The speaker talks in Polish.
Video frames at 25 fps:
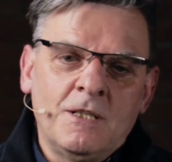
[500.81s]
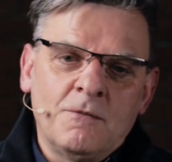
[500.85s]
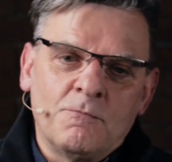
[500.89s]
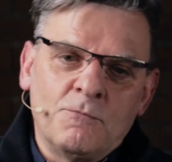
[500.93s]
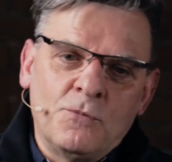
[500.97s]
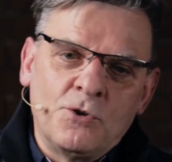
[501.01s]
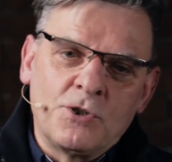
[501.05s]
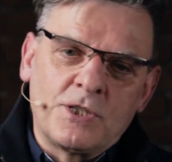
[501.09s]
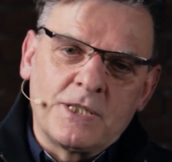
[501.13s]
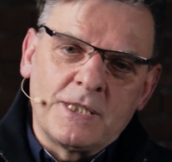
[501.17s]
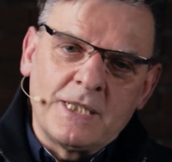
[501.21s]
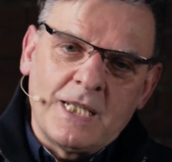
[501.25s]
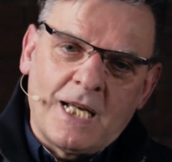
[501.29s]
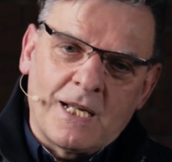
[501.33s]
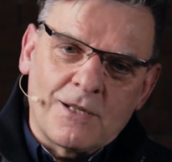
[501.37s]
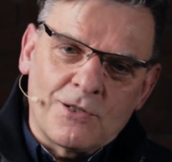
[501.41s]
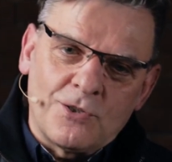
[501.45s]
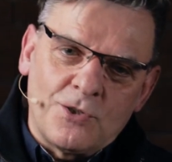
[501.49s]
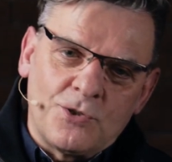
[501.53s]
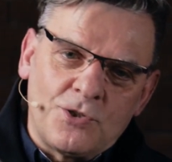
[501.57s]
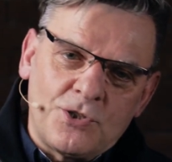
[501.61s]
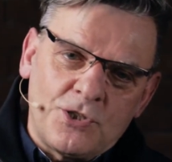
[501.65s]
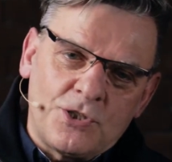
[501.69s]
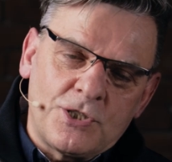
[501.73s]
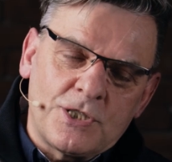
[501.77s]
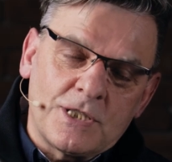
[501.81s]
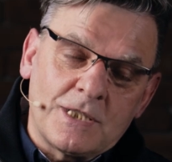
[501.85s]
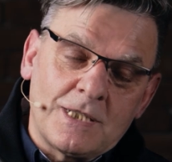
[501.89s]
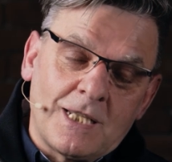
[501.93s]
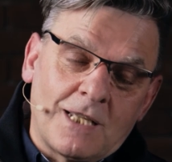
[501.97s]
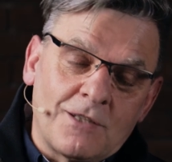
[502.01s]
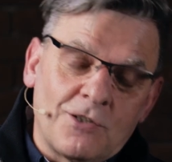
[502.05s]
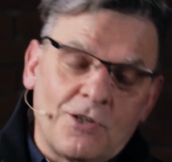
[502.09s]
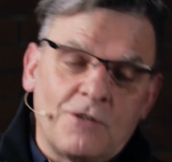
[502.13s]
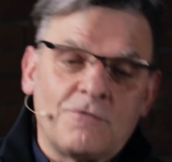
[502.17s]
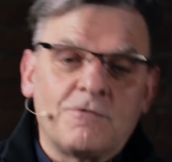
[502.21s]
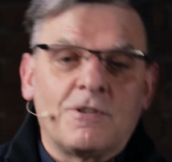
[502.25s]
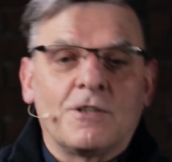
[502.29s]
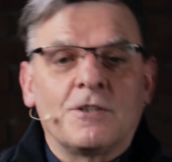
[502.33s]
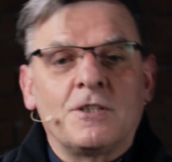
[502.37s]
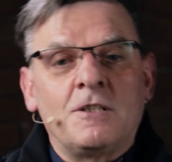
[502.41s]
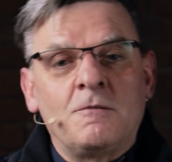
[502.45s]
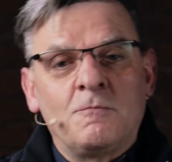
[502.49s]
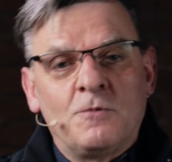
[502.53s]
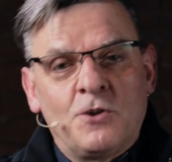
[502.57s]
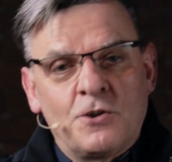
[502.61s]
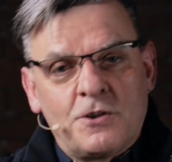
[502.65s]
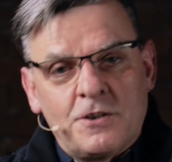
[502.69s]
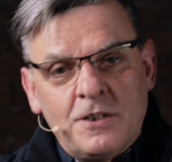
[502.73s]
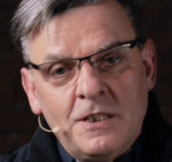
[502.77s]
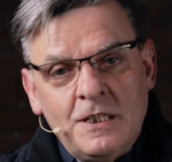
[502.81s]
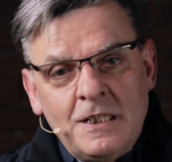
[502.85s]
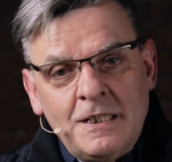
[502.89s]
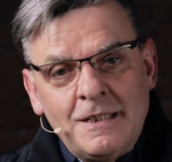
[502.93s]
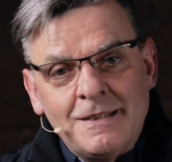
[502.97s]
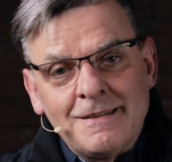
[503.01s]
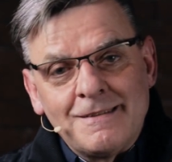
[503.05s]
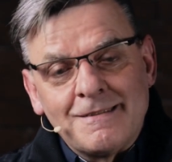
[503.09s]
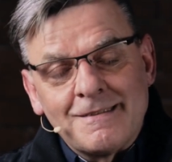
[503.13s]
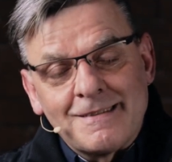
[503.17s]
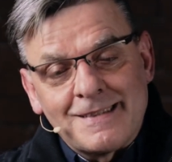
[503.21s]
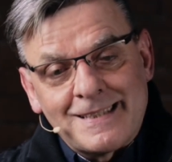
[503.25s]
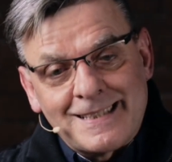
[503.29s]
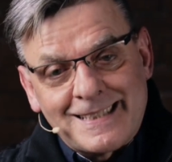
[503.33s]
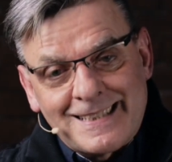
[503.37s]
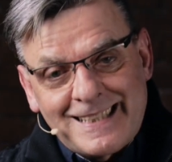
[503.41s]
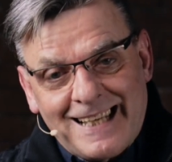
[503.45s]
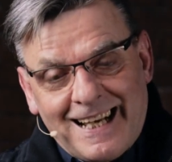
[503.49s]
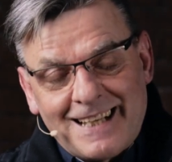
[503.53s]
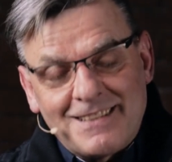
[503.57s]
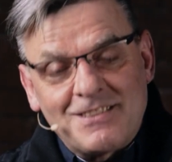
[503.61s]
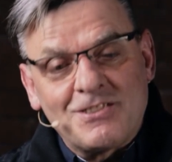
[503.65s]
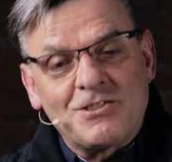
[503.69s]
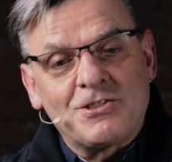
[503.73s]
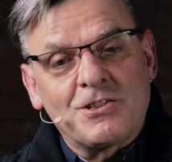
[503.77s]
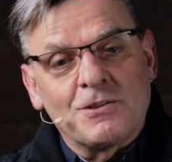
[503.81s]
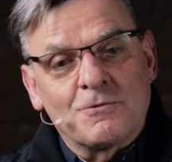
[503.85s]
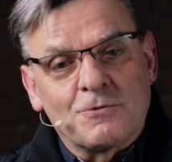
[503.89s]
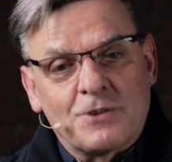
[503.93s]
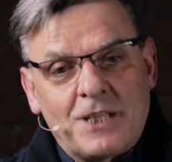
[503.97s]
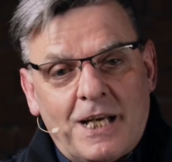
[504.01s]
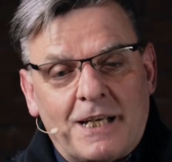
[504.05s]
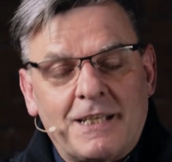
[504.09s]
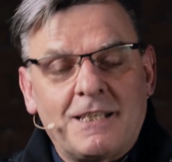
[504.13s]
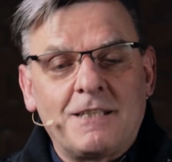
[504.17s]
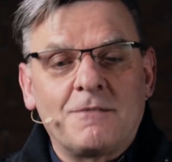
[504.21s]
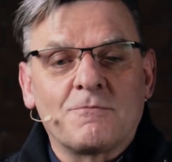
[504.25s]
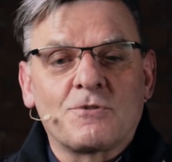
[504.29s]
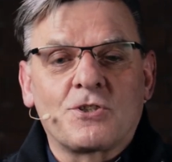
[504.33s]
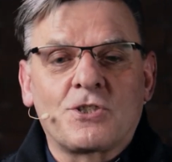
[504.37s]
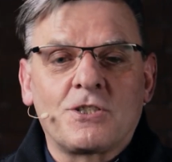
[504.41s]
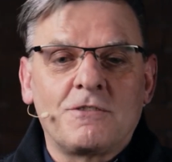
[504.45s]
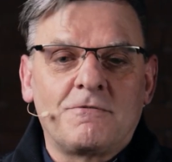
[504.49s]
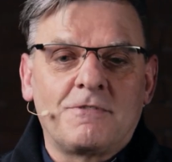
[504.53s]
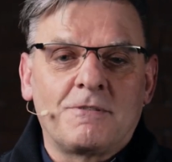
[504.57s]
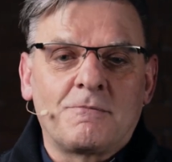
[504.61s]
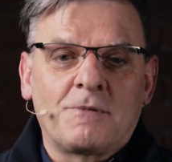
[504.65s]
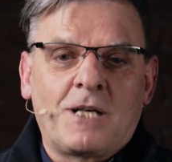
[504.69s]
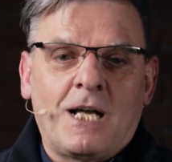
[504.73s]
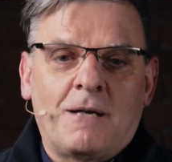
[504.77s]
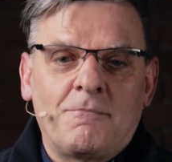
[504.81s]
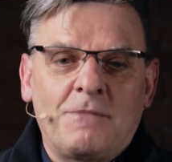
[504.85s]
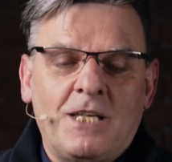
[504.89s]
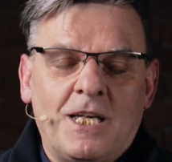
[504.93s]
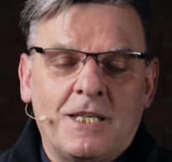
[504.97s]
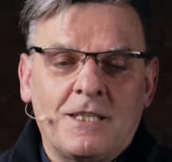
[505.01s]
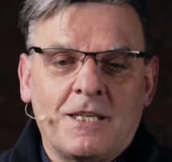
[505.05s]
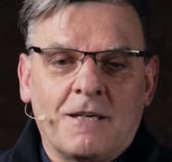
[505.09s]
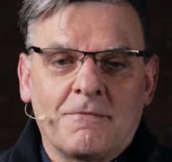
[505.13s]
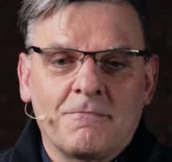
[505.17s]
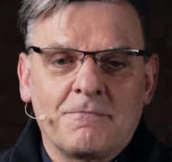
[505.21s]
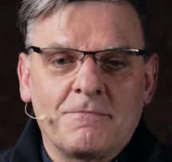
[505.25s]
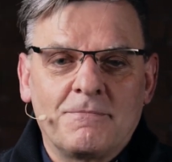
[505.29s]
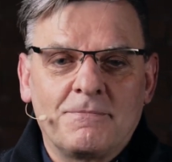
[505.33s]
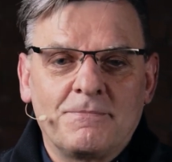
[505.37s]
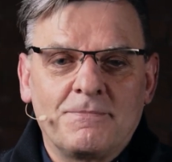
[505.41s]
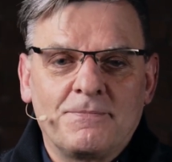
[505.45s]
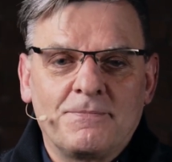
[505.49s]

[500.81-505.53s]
mógł narodzić się na nowo i mógł stać się takim żywym kamieniem.